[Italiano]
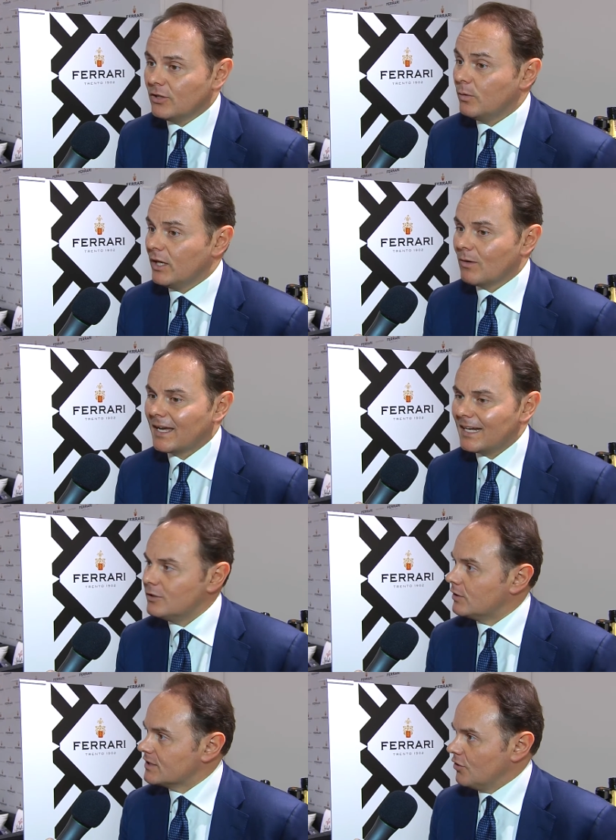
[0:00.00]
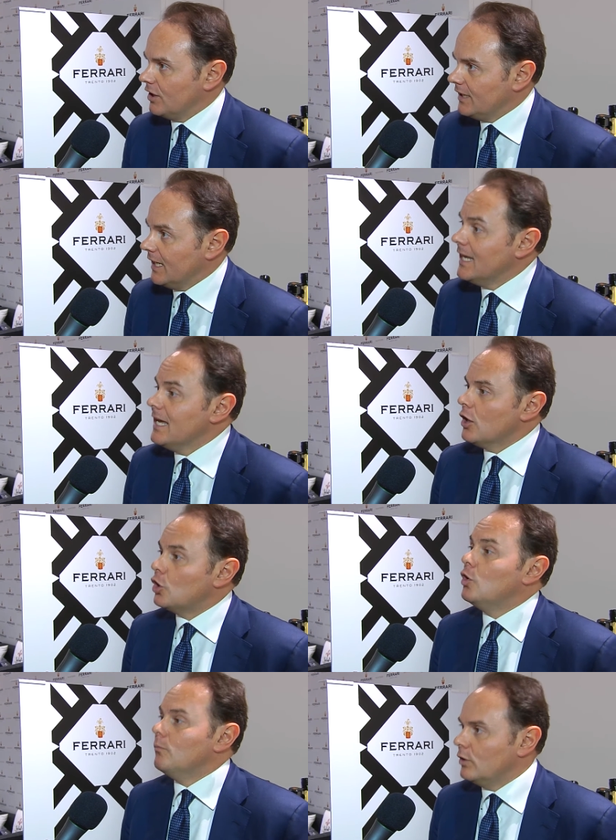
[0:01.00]
e quindi è una grande occasione di
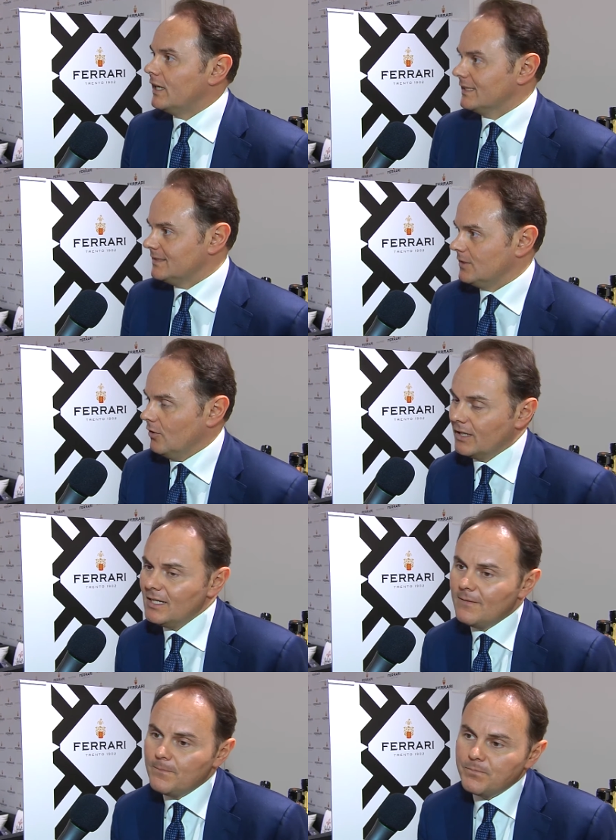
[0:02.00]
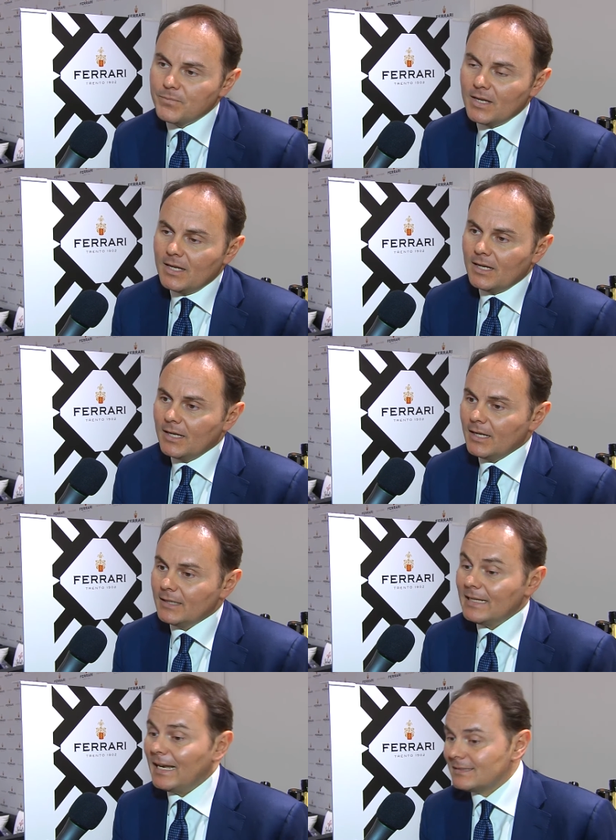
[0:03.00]
comunicazione eh,
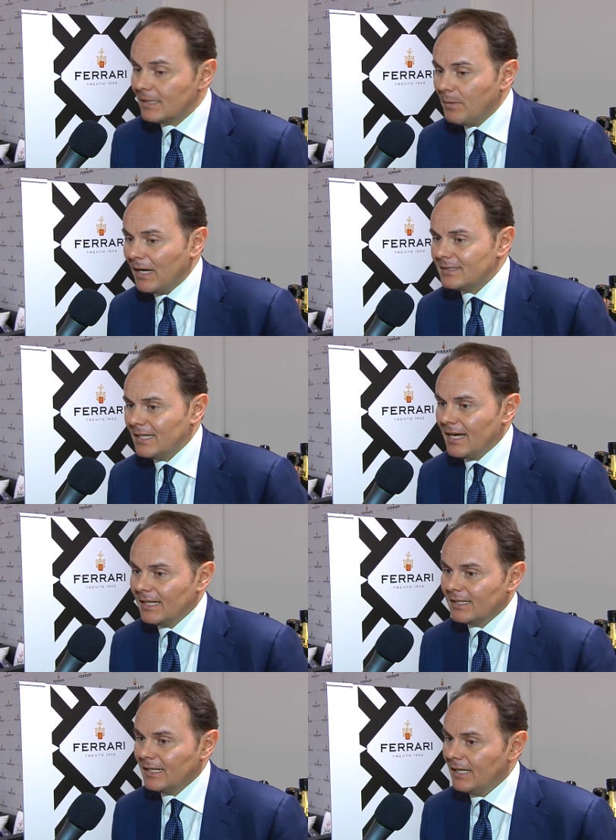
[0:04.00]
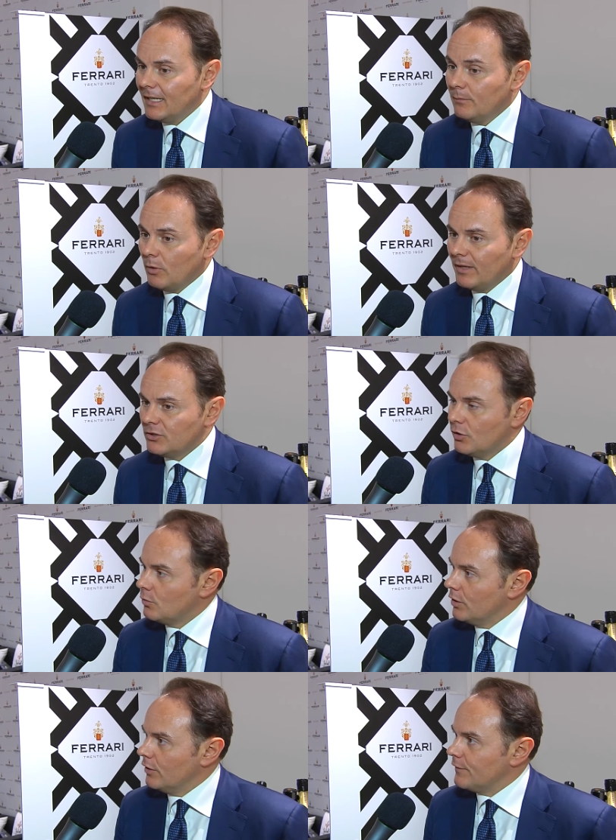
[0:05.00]
dall'altra parte è anche il momento in
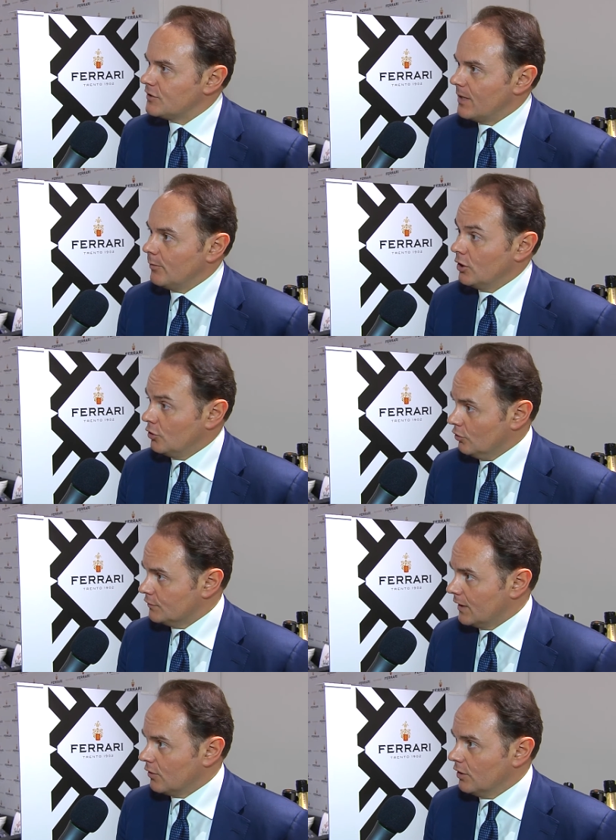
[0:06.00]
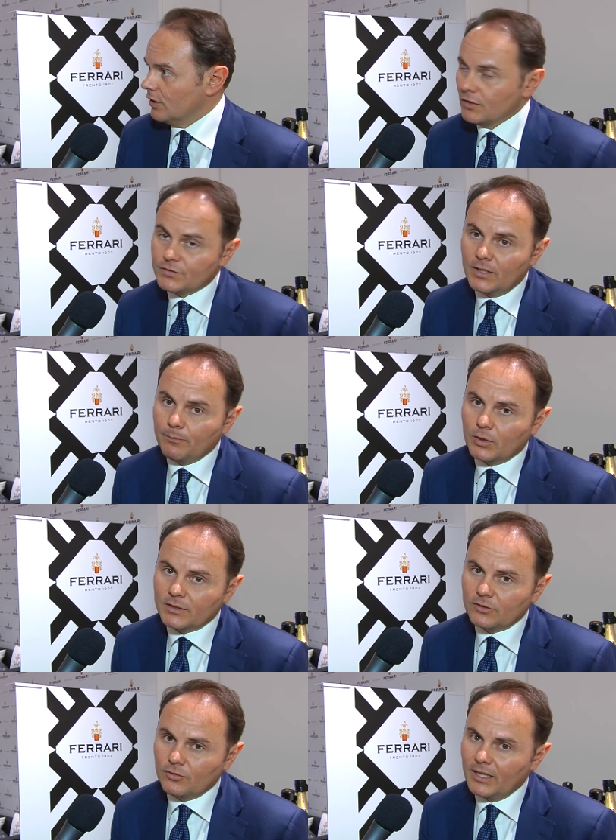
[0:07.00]
cui noi facciamo gli incontri con i nostri
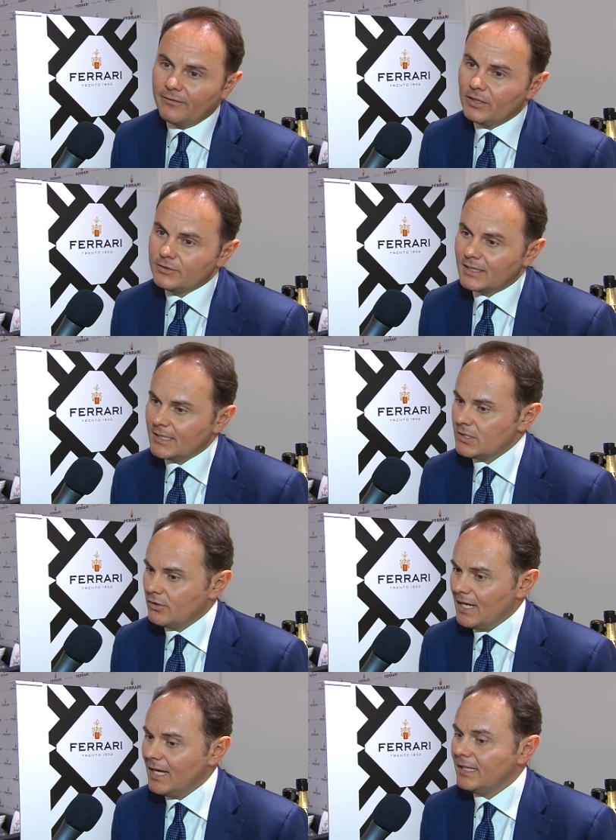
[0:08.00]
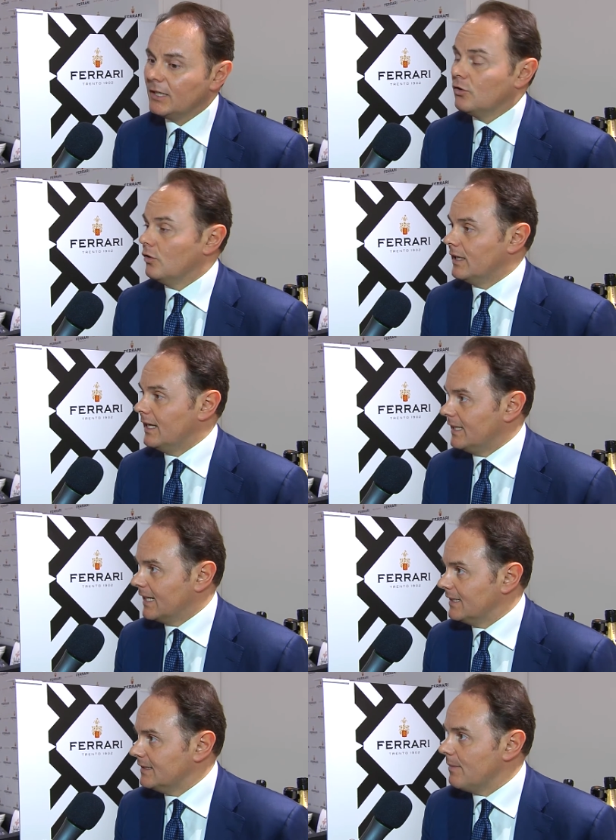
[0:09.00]
importatori a livello internazionale, con i
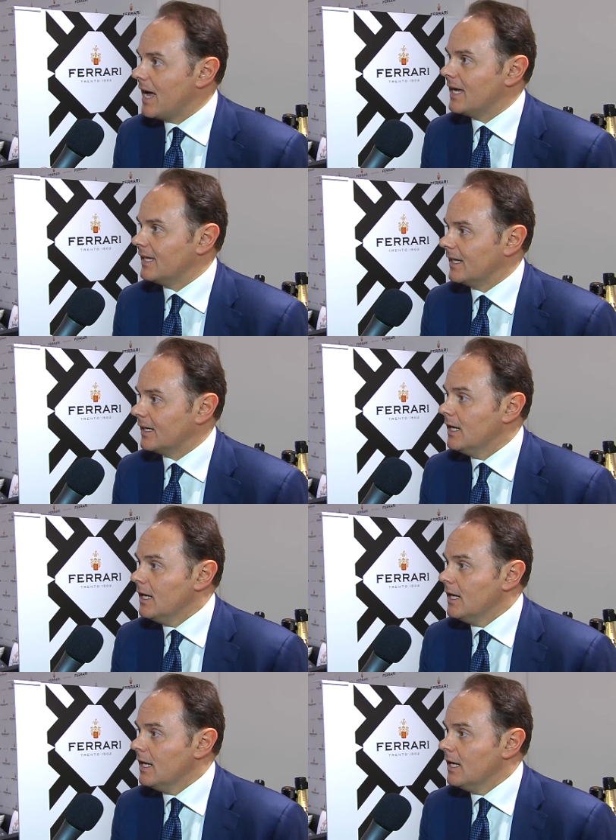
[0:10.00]
grandi buyer